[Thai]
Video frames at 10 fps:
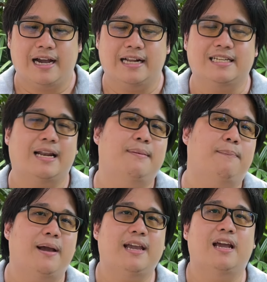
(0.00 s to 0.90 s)
การจัดลำ
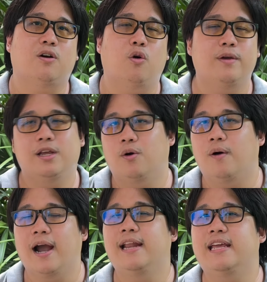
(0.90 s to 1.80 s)
ดับแพ็กเกจของวิดีโอ
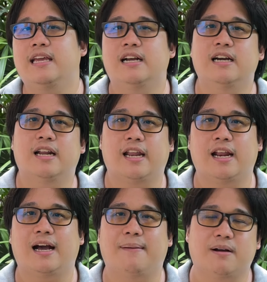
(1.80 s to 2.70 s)
ให้ดียิ่งขึ้นนั่นเอ
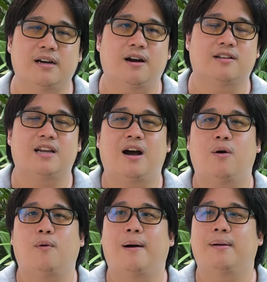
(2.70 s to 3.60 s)
งนะครับ ก็คือเขาจะ
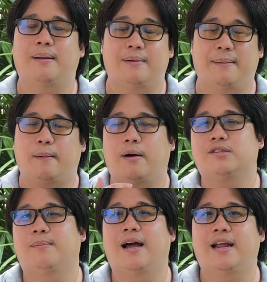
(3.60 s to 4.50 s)
เอาความลำดับควา
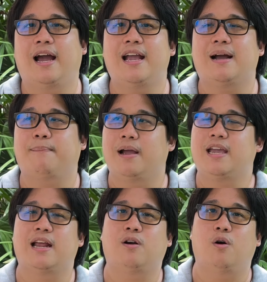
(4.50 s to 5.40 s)
มสำคัญเนี่ยให้กับแพ็ก
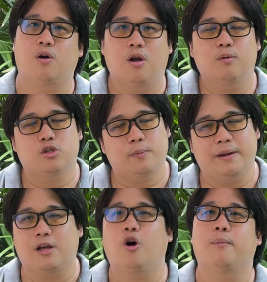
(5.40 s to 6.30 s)
เกจของกล้องวงจร
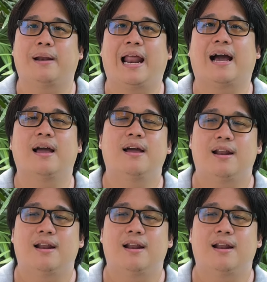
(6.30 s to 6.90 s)
ปิดก่อนเป็นหลัก